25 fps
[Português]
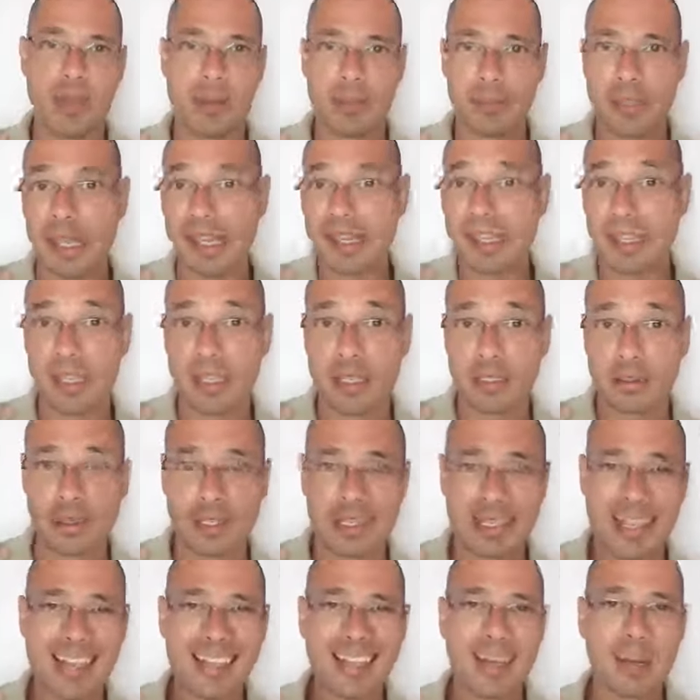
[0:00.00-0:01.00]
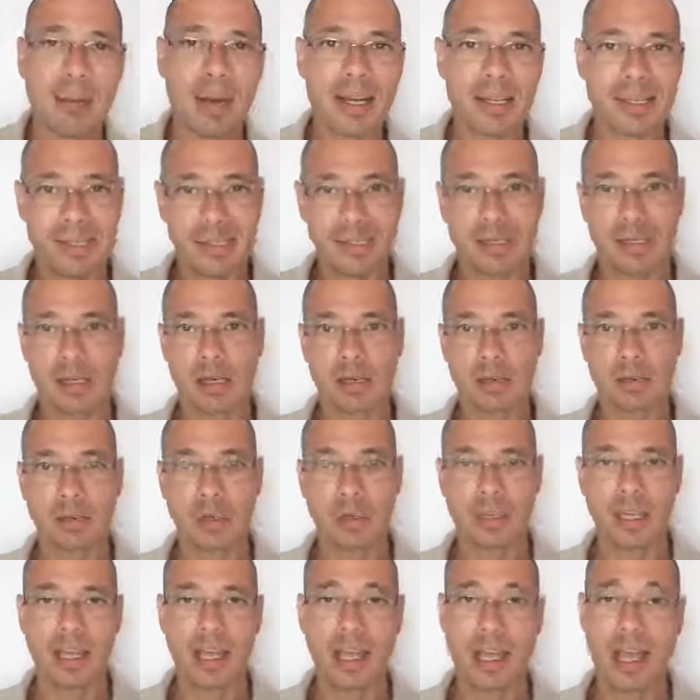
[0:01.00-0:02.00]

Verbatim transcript: abdalianos, nada mais são do que